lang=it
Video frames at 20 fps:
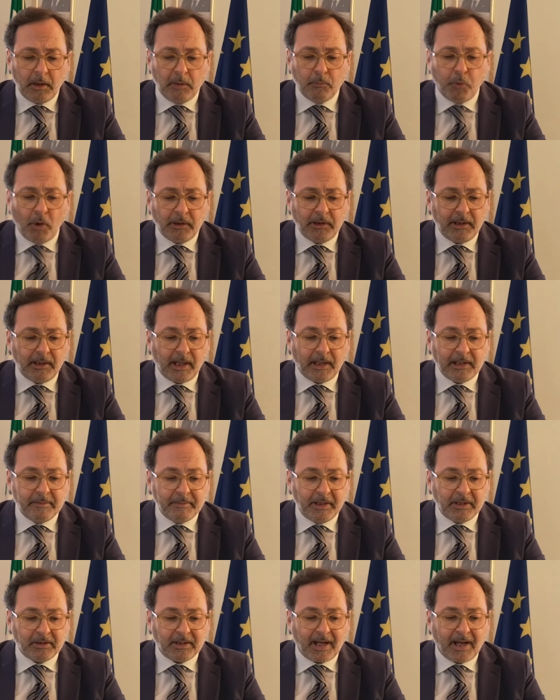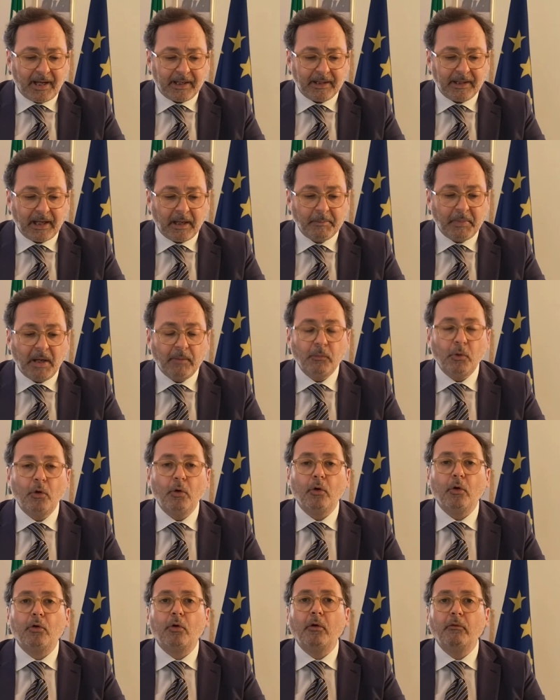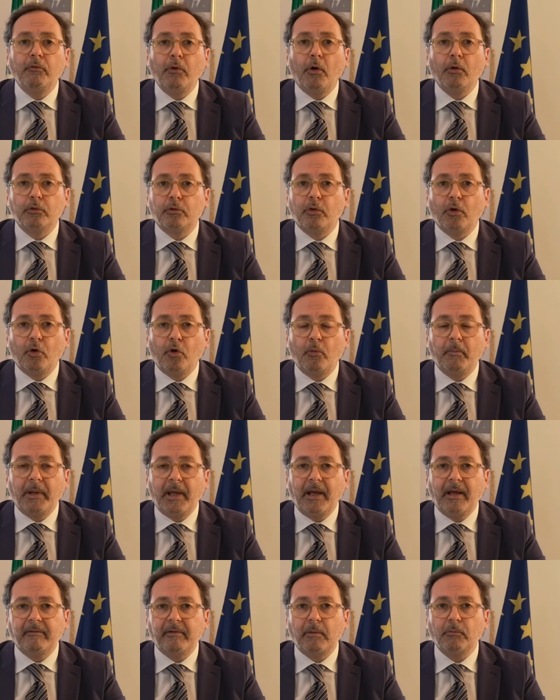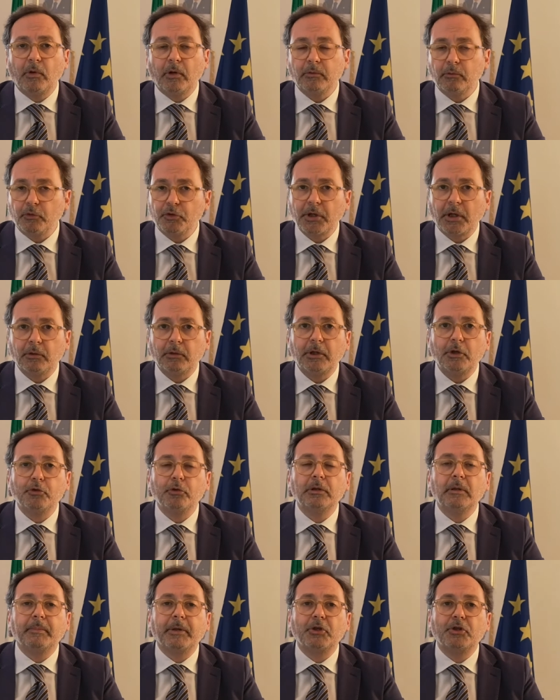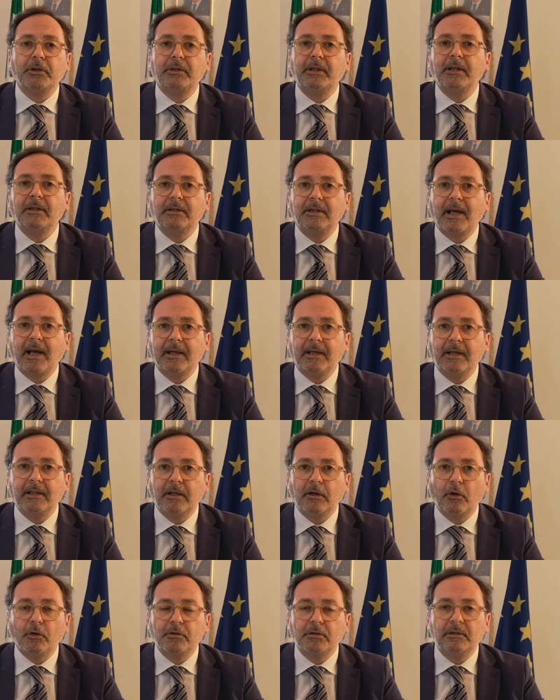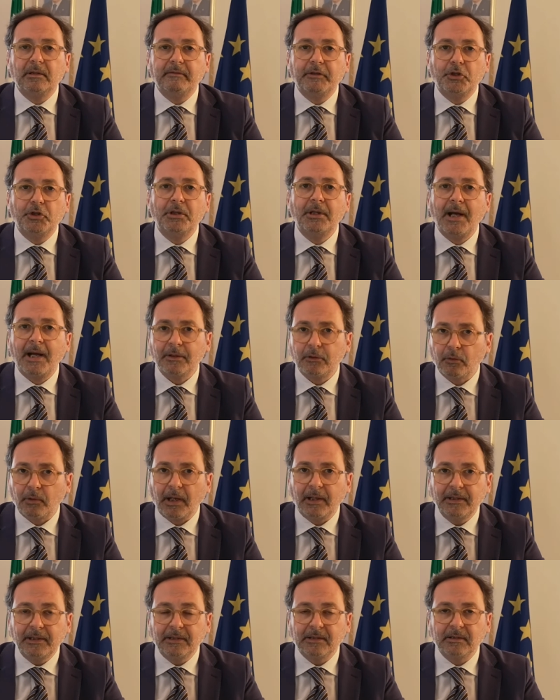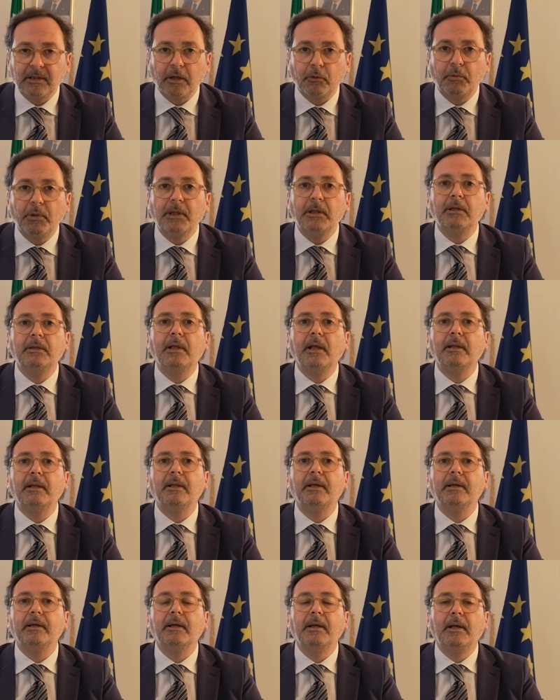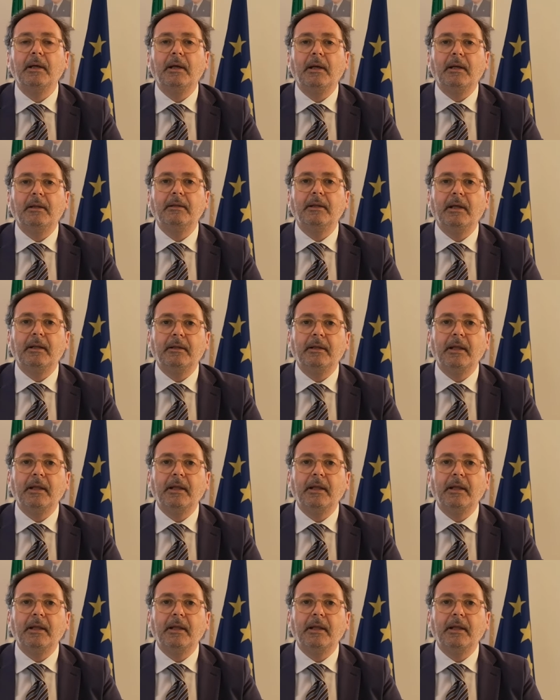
I buoni alimentari, abbiamo coinvolto come avevamo annunciato nei giorni precedenti anche i negozi di vicinato, la lista quindi delle, dei